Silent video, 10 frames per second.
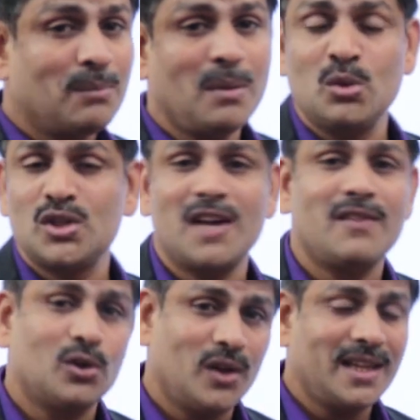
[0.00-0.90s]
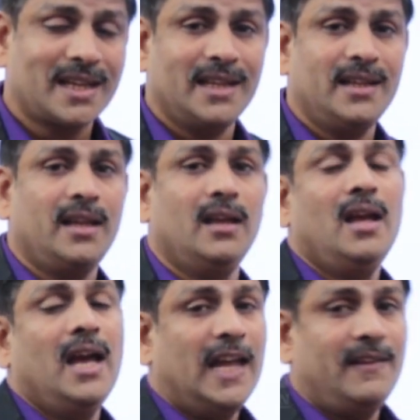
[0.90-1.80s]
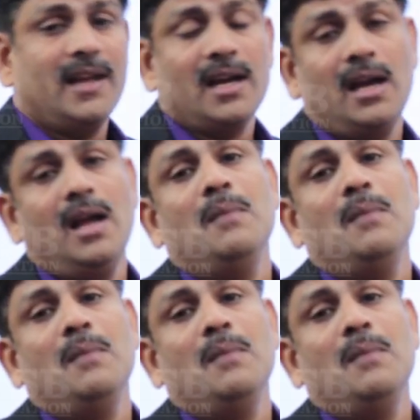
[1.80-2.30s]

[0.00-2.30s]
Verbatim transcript: పద్మభూషణ అవార్డు కూడా దక్కింది అదేవిధంగా